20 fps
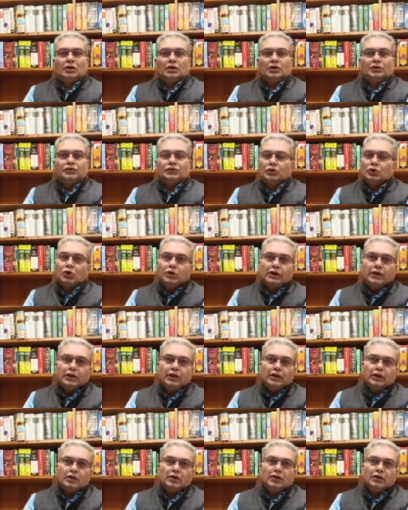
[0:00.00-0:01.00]
जिन्होंने
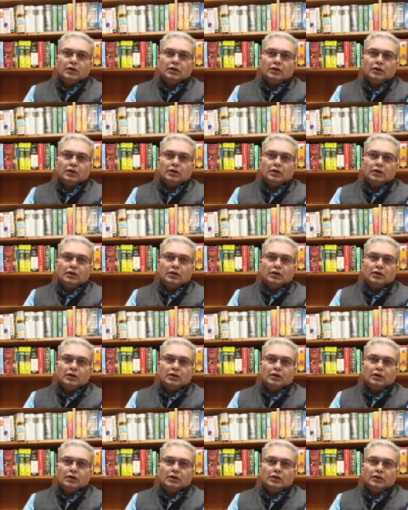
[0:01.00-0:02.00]

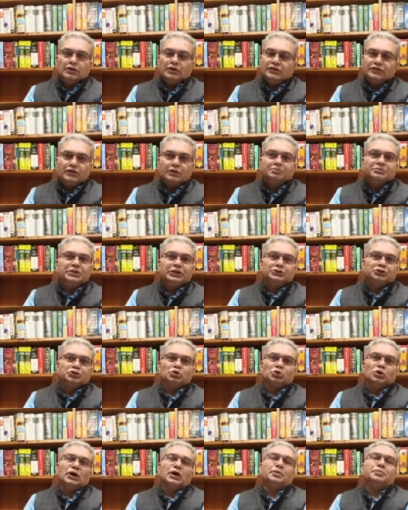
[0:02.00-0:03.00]
ये सब्जेक्ट चुना